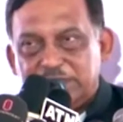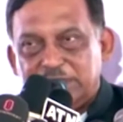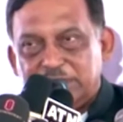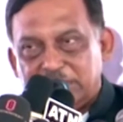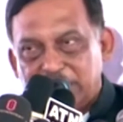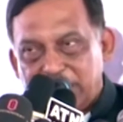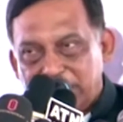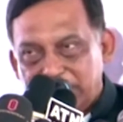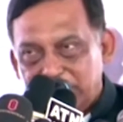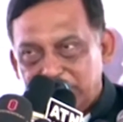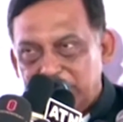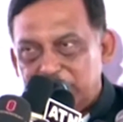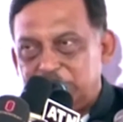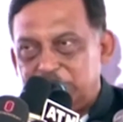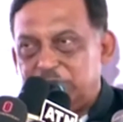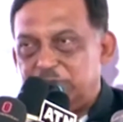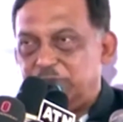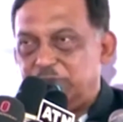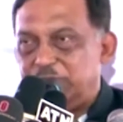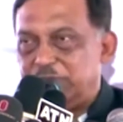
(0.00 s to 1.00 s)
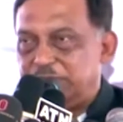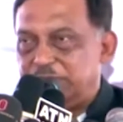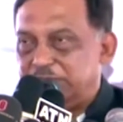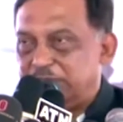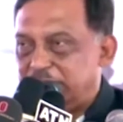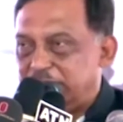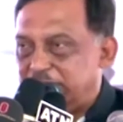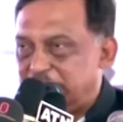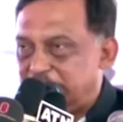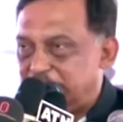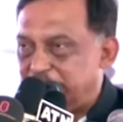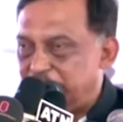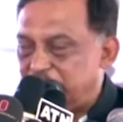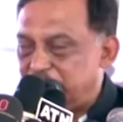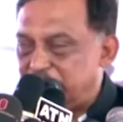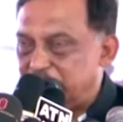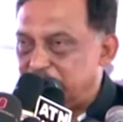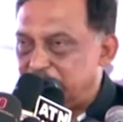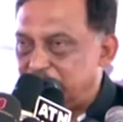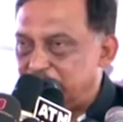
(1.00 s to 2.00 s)
যে তাহলেও তোমরা তাদেরকে
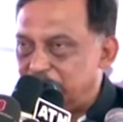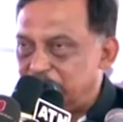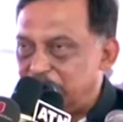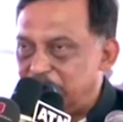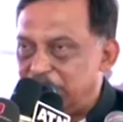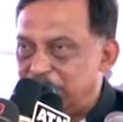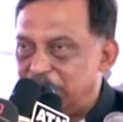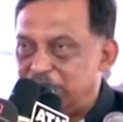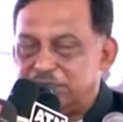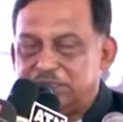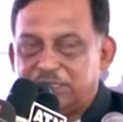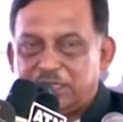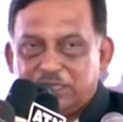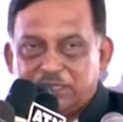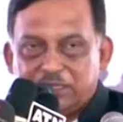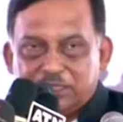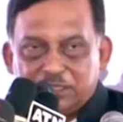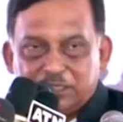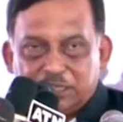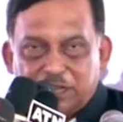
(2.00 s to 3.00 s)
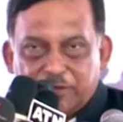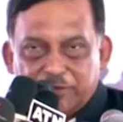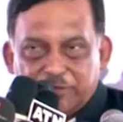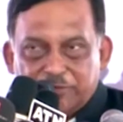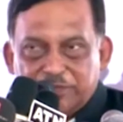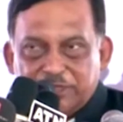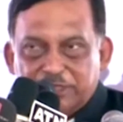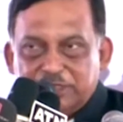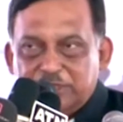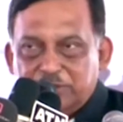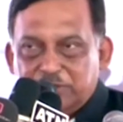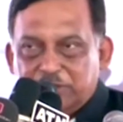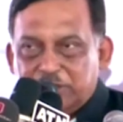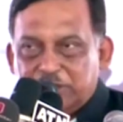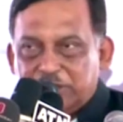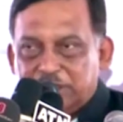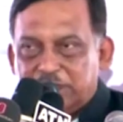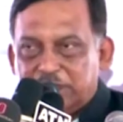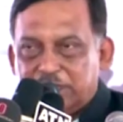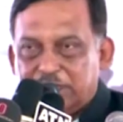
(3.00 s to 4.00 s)
ব্যবস্থা করো তাদের স্বাভাবিক
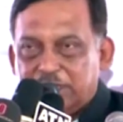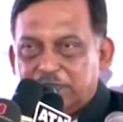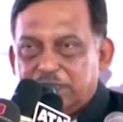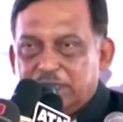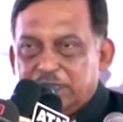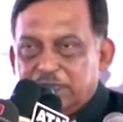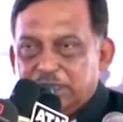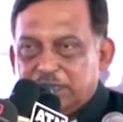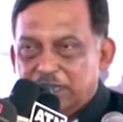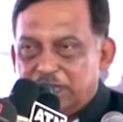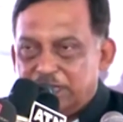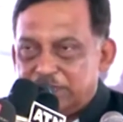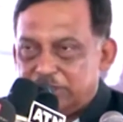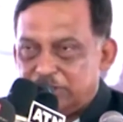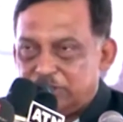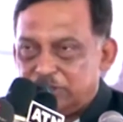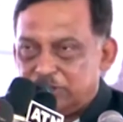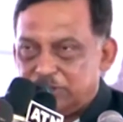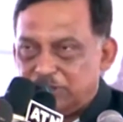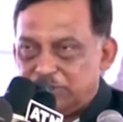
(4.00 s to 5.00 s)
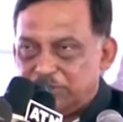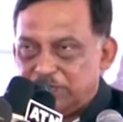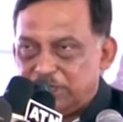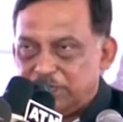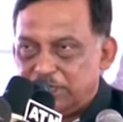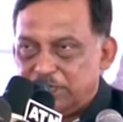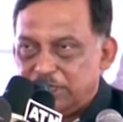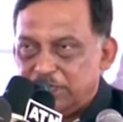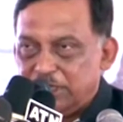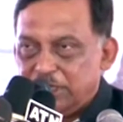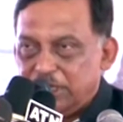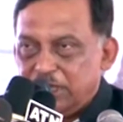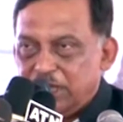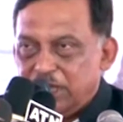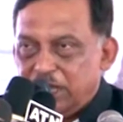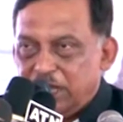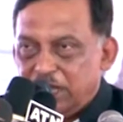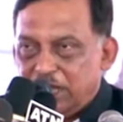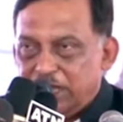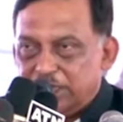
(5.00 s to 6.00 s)
জীবনে তারা কাজ করতে পারে
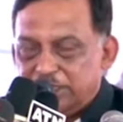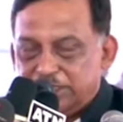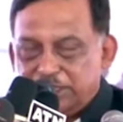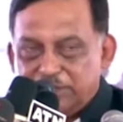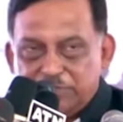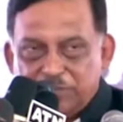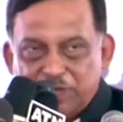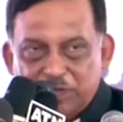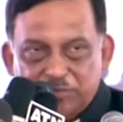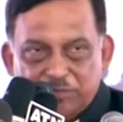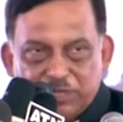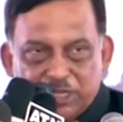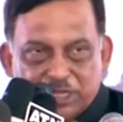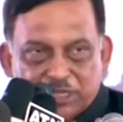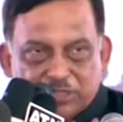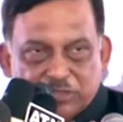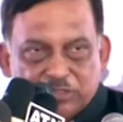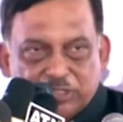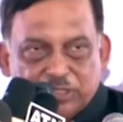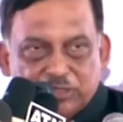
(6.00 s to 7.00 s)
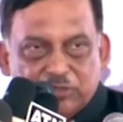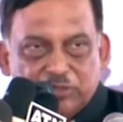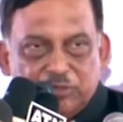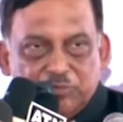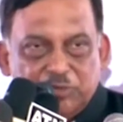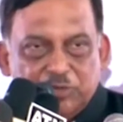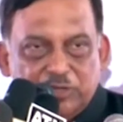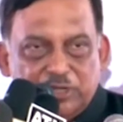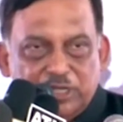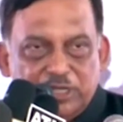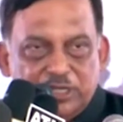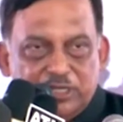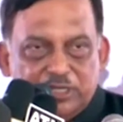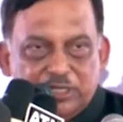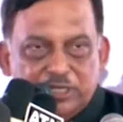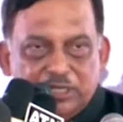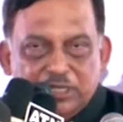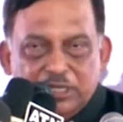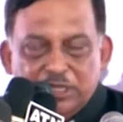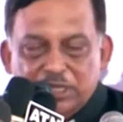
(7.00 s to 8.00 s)
আর যে মামলার কথাগুলি বললেন
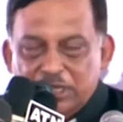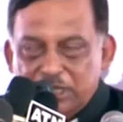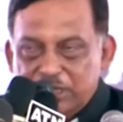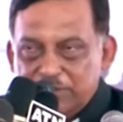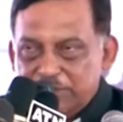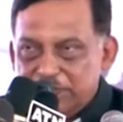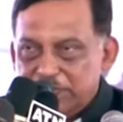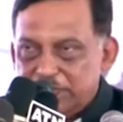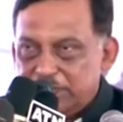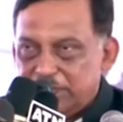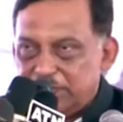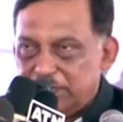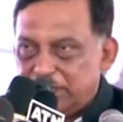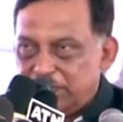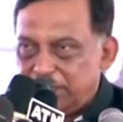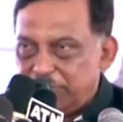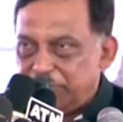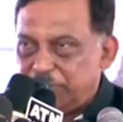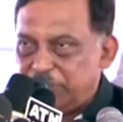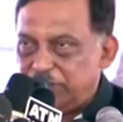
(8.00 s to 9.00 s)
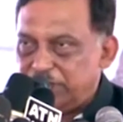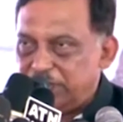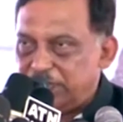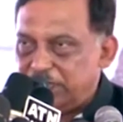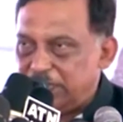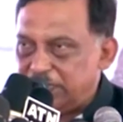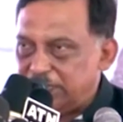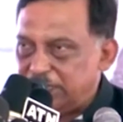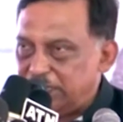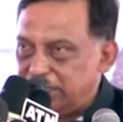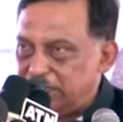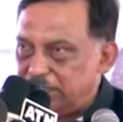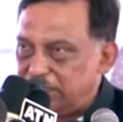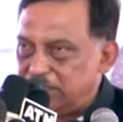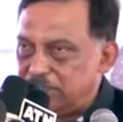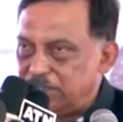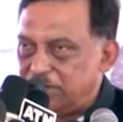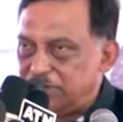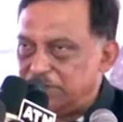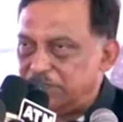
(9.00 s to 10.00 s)
আমি র্যাব প্রধান একটা
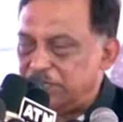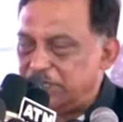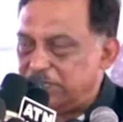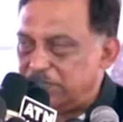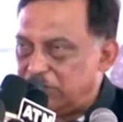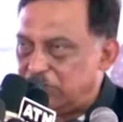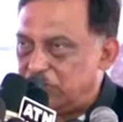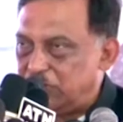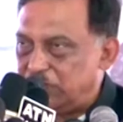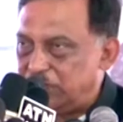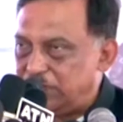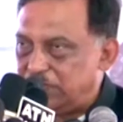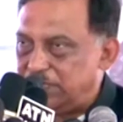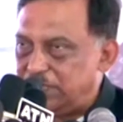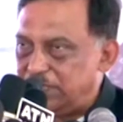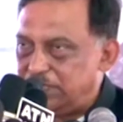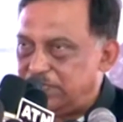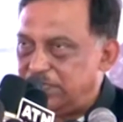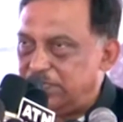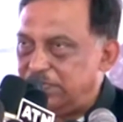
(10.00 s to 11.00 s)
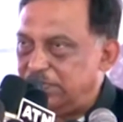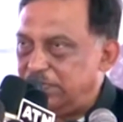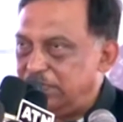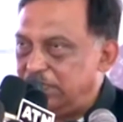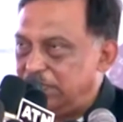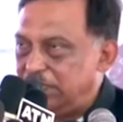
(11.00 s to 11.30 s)
লিস্ট আমাদেরকে করে দিয়েছেন